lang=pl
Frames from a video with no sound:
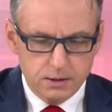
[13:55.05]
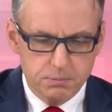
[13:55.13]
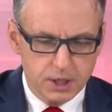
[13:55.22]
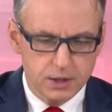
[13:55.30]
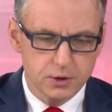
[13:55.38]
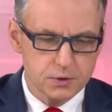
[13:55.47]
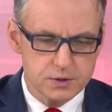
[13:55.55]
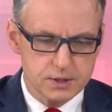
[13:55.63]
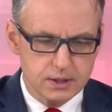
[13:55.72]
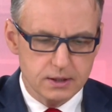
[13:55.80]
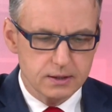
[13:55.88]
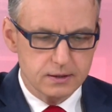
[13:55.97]
pieniądze,
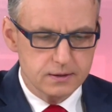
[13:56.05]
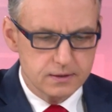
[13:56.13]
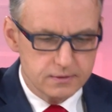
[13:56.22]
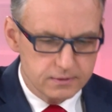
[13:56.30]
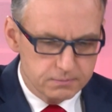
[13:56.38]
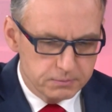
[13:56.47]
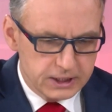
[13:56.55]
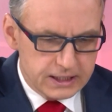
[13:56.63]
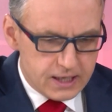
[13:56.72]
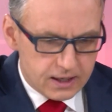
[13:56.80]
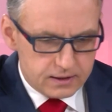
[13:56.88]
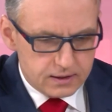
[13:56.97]

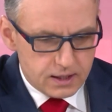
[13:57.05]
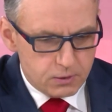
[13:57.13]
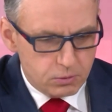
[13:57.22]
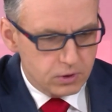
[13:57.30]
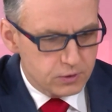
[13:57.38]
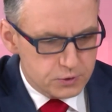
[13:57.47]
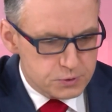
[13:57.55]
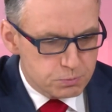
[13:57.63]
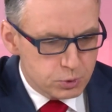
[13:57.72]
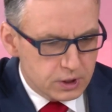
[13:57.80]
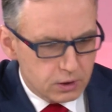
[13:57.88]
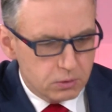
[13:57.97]
miliardy euro
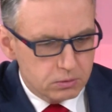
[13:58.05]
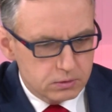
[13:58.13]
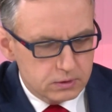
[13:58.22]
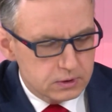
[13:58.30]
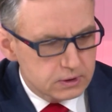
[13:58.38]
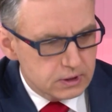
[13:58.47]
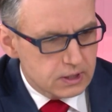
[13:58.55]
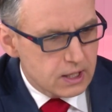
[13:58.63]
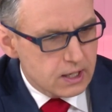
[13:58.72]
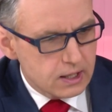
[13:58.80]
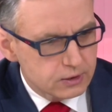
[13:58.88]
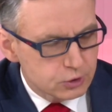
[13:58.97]
spłyną
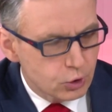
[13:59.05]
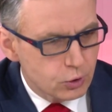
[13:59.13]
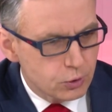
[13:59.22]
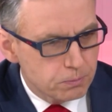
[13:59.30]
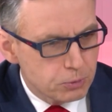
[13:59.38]
dla, do